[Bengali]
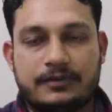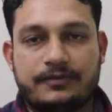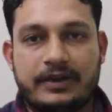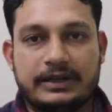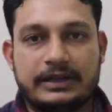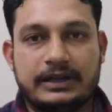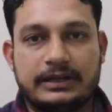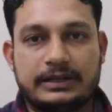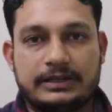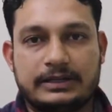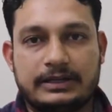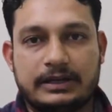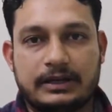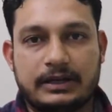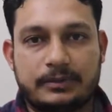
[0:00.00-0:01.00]
ফাইনালি
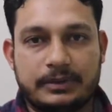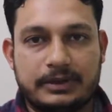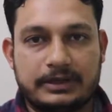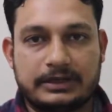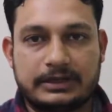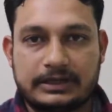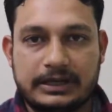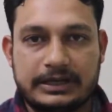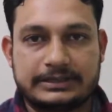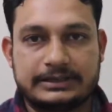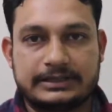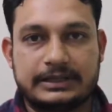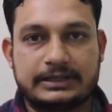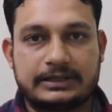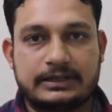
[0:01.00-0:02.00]
আমার
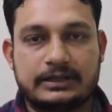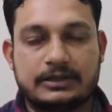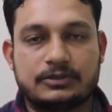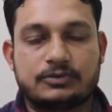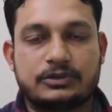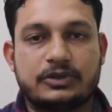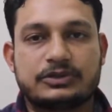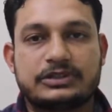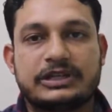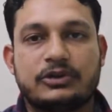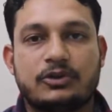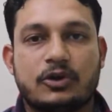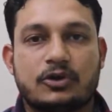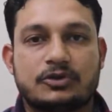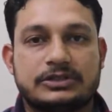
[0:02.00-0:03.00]
কাজিন এক উনি হচ্ছে
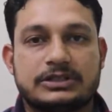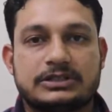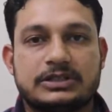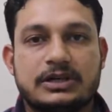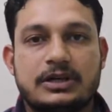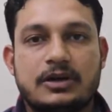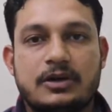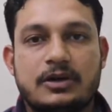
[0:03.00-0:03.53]
নিউরোলজিস্ট